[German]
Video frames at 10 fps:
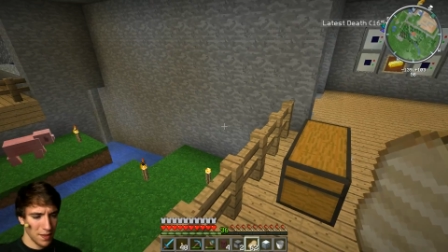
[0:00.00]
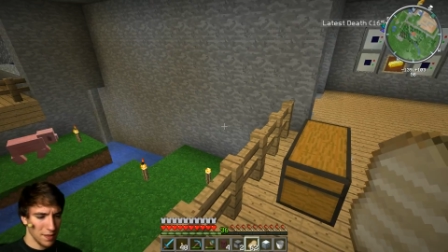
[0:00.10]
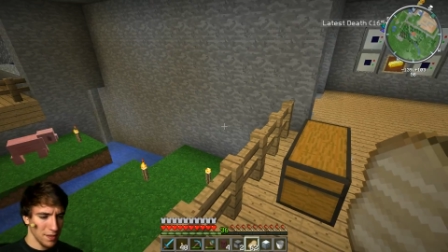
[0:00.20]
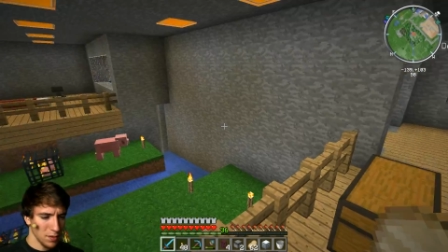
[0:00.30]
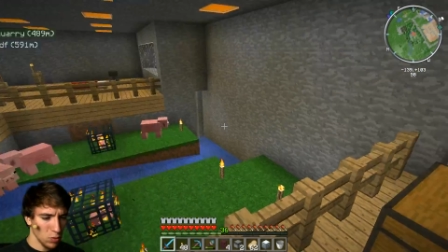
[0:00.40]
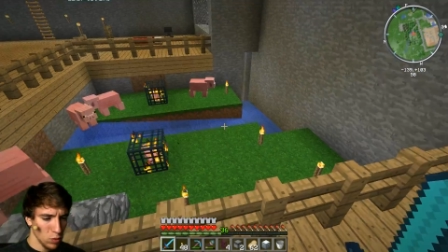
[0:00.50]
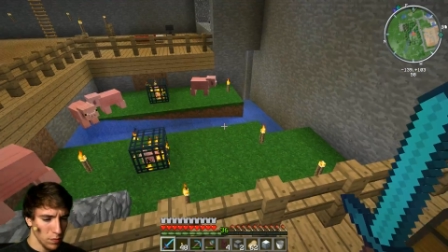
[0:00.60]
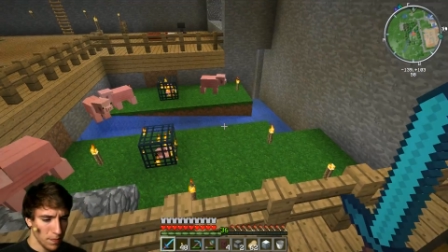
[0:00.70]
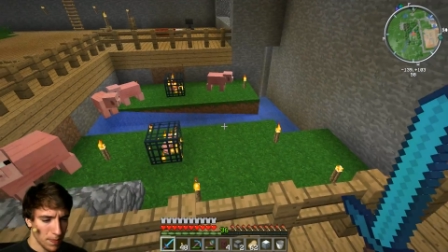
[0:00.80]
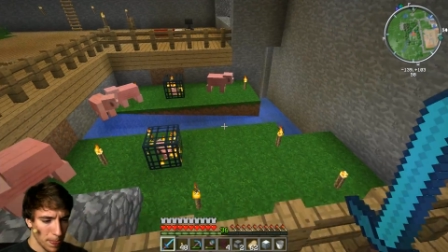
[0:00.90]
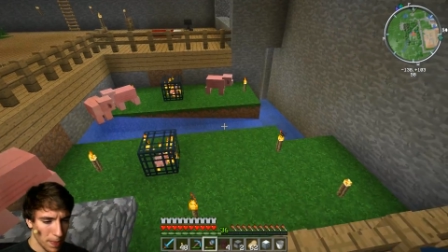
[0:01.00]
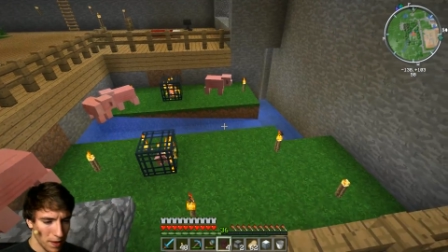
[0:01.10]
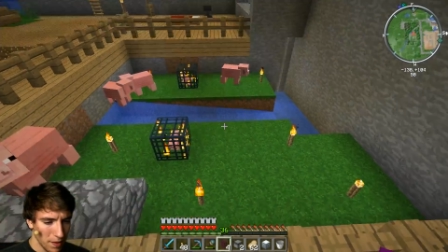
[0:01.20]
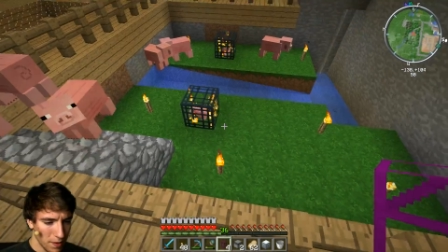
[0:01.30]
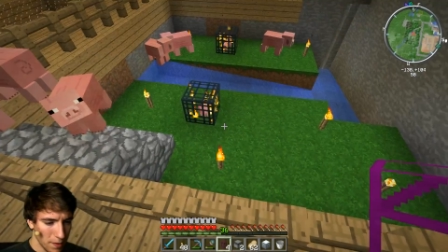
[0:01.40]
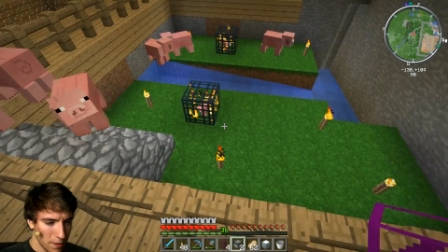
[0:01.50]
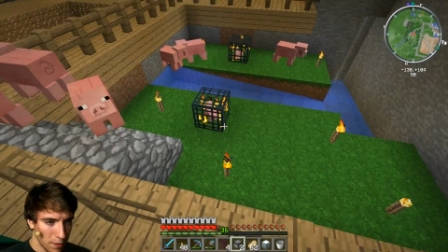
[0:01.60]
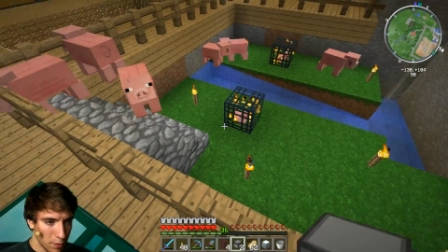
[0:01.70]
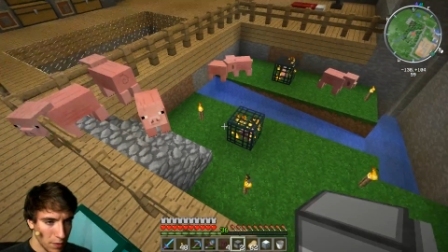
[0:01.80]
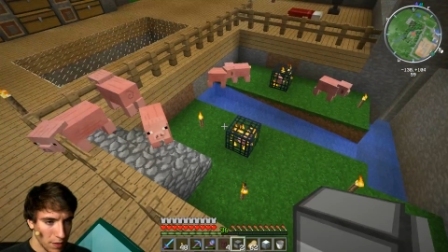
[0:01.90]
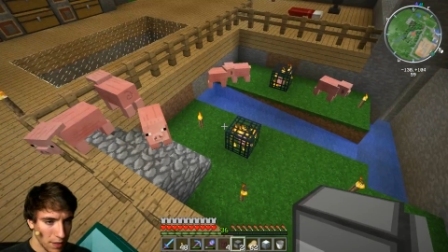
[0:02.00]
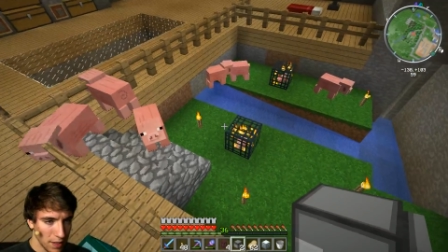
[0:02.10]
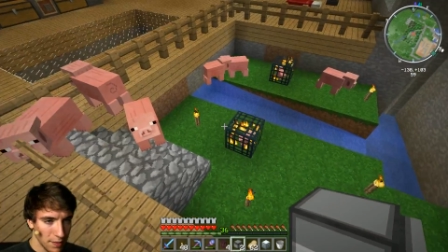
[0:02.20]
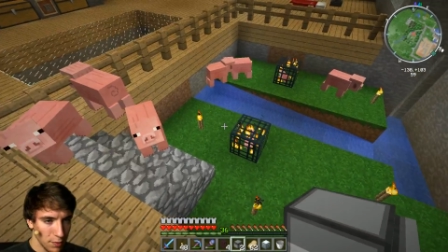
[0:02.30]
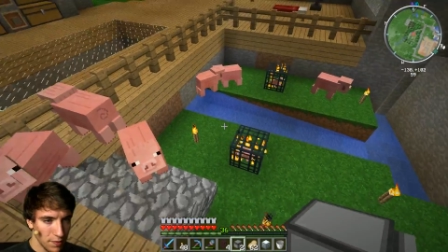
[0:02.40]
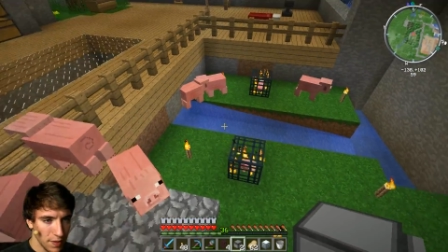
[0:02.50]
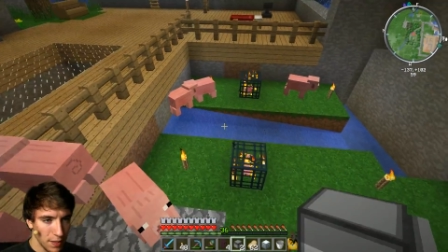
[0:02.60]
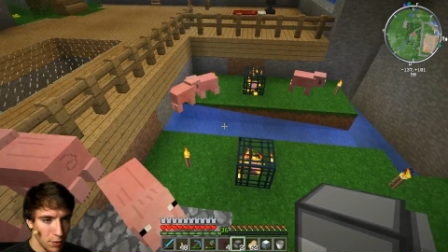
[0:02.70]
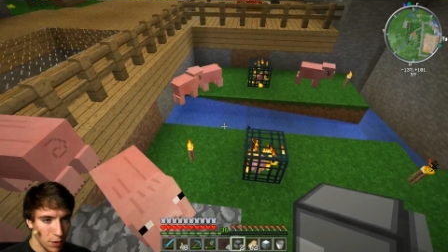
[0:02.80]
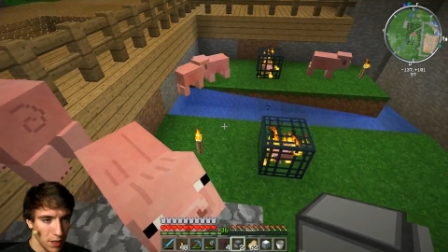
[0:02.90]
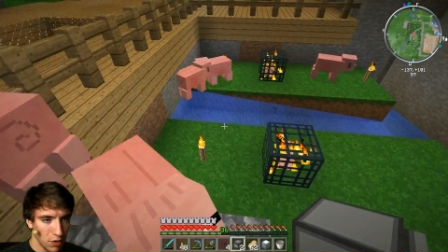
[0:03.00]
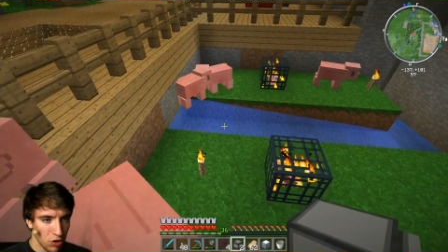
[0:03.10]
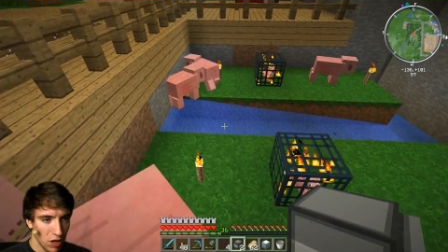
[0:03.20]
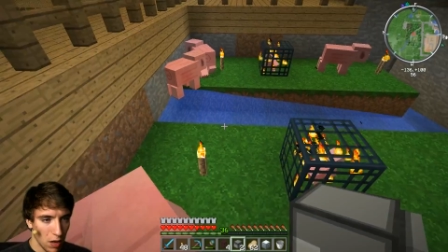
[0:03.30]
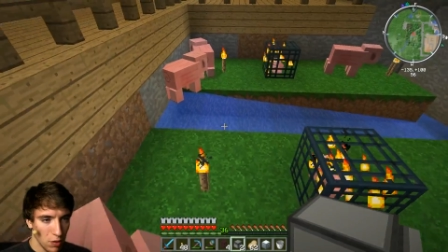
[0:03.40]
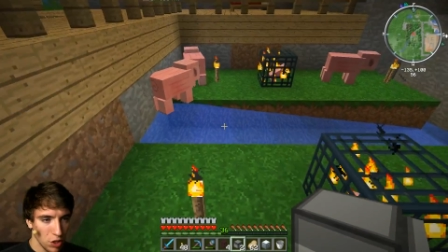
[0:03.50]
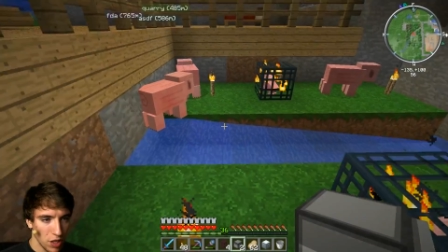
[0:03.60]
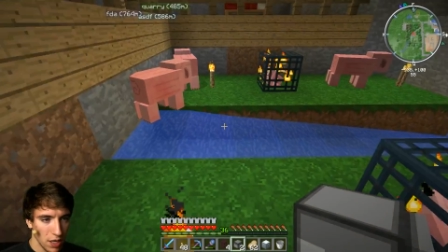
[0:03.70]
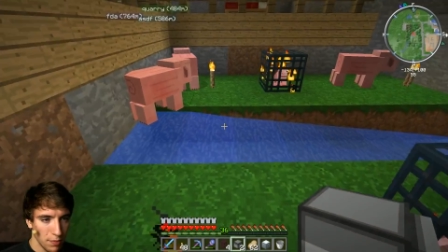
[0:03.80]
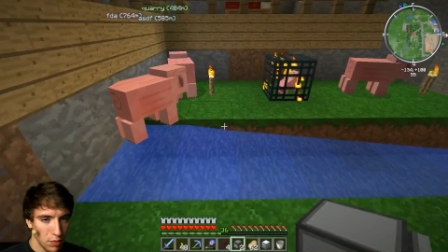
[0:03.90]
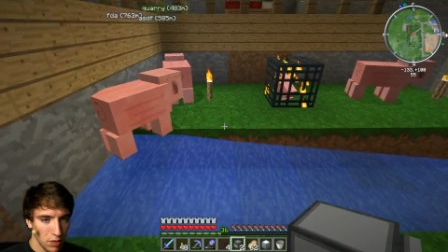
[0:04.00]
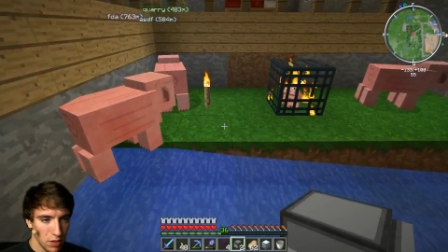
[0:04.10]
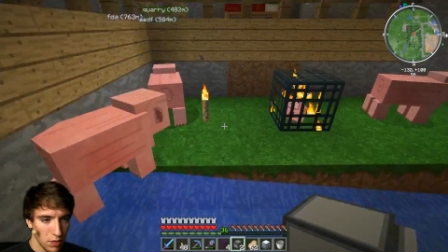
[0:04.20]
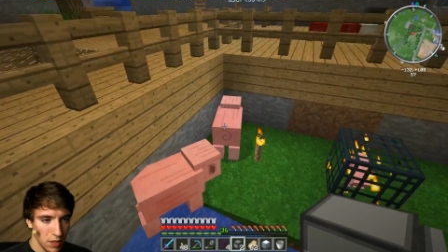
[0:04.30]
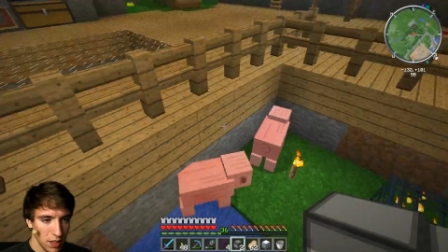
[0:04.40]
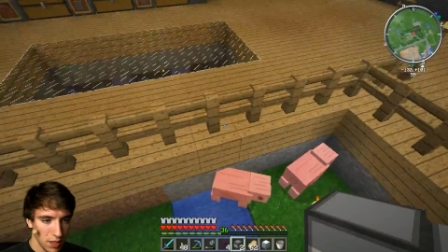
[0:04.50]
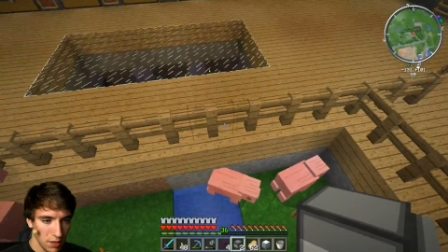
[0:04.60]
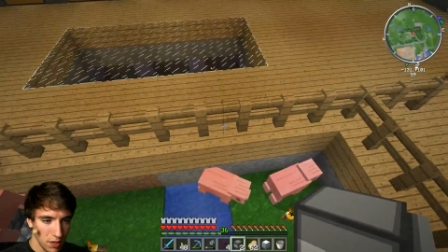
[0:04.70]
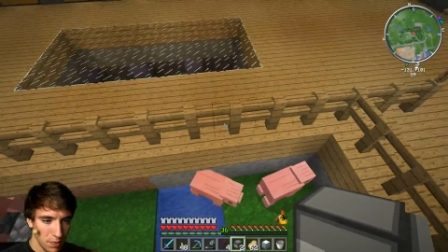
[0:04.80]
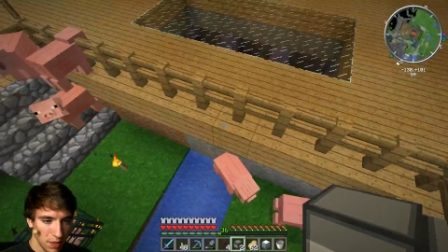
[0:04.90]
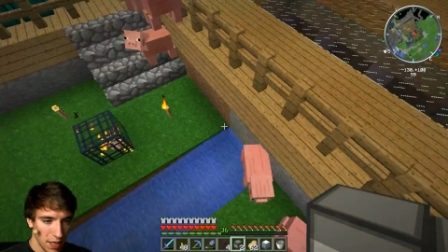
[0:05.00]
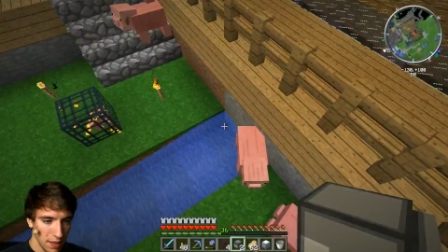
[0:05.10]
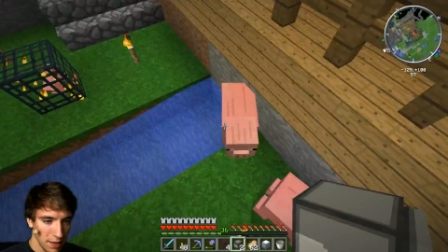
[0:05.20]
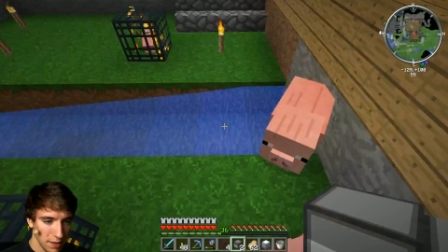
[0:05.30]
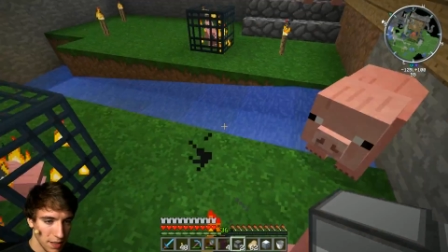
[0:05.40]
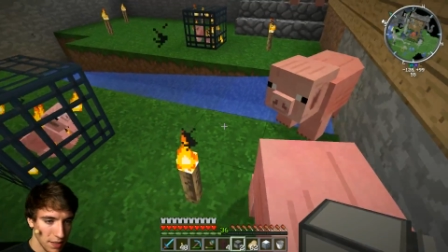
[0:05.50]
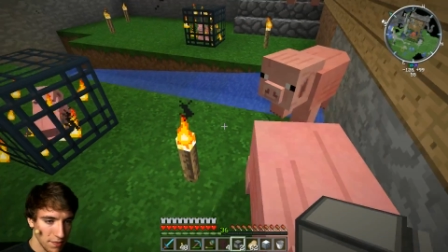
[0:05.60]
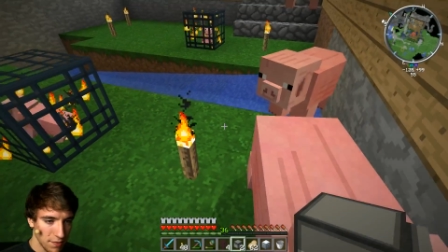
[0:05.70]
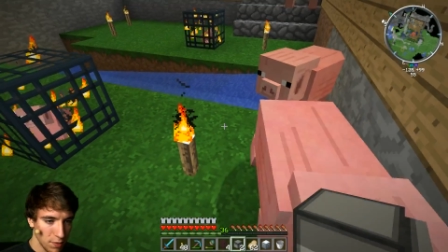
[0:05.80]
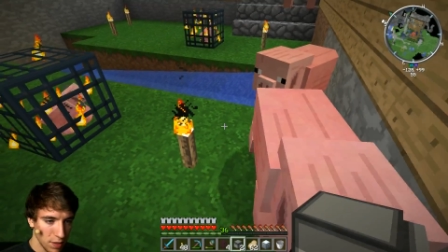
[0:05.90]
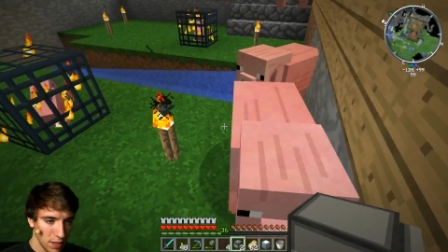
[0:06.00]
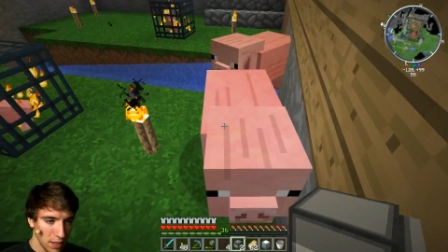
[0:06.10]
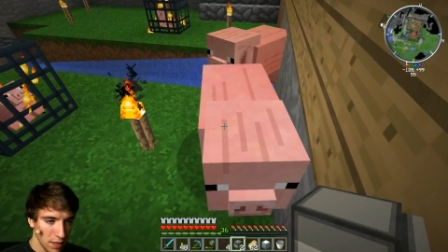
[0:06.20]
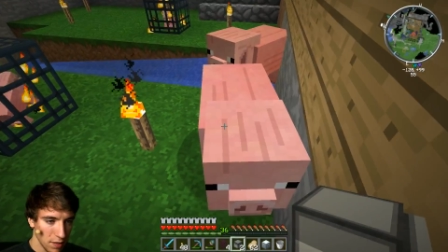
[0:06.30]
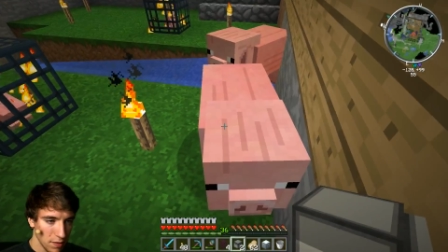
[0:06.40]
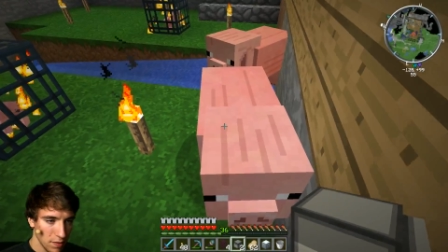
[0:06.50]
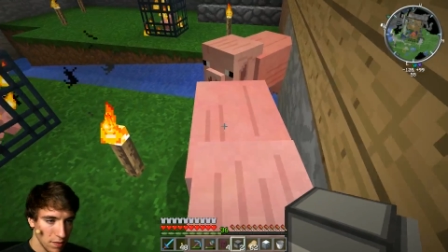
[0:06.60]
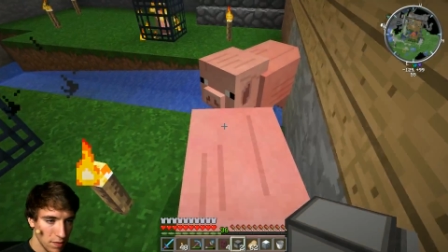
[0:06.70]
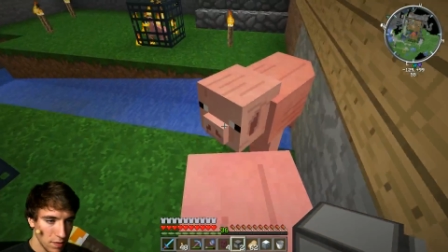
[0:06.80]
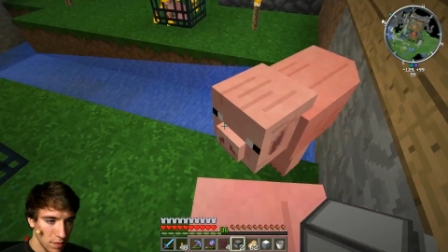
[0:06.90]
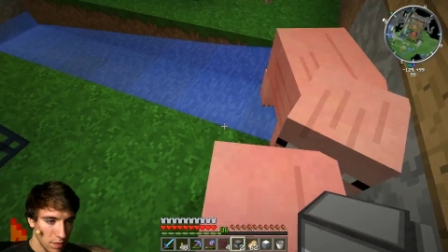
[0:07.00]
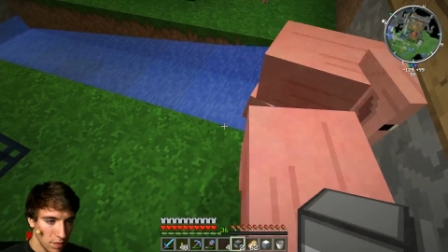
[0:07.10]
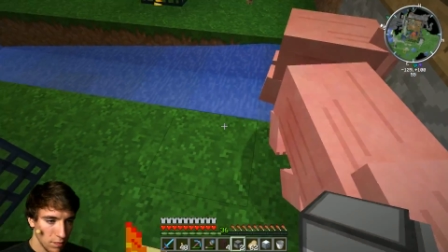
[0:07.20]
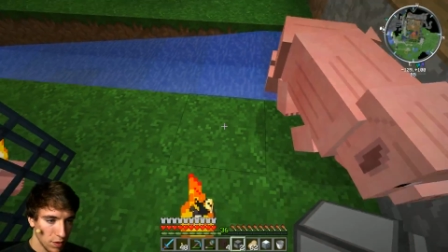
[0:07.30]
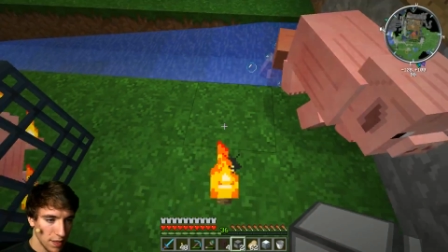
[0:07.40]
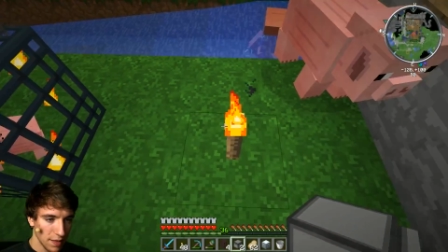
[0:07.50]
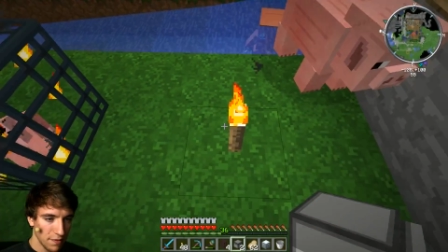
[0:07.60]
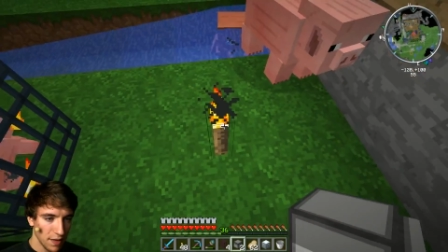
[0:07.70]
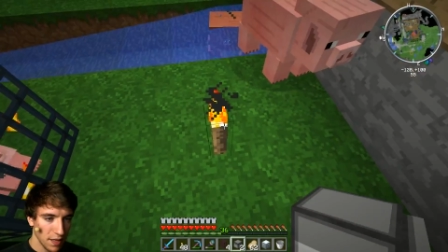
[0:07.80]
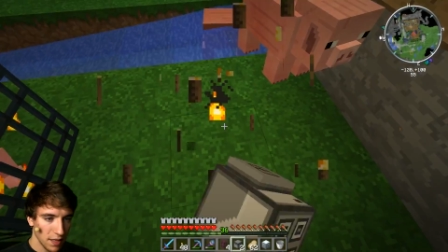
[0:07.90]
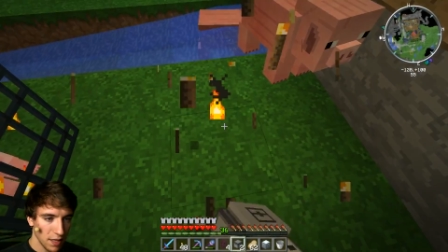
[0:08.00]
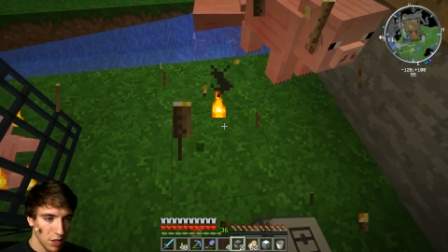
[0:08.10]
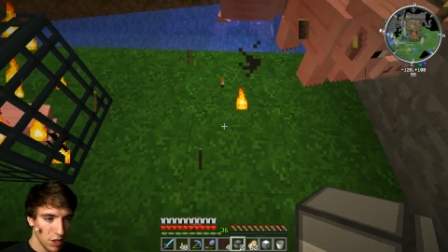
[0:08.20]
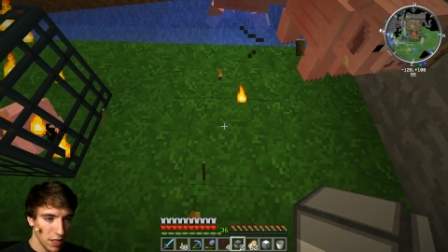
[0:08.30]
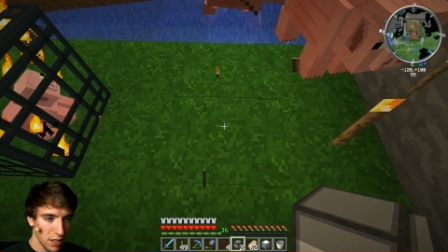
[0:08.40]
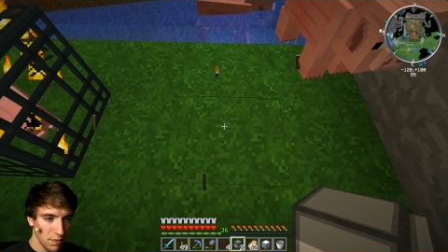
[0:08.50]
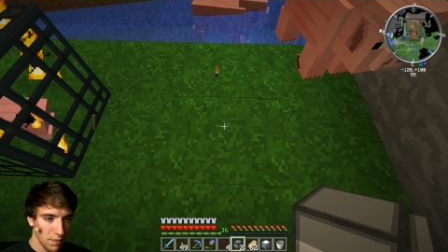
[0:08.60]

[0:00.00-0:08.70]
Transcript: So. Und äh, jetzt müssen wir natürlich an schlauen Stellen positionieren. Also ich bin einerseits für hier wo die Ta Fackel gerade steht.